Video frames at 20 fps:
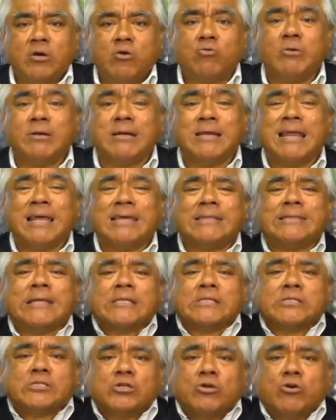¿Cuál es la
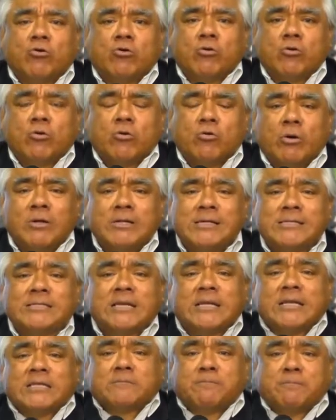intención? ¿Cuál es
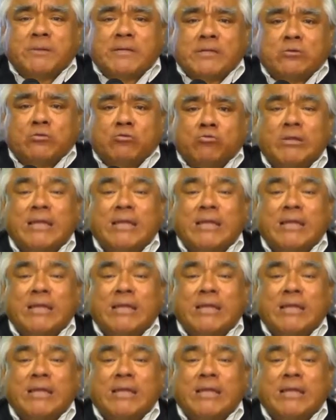el espíritu del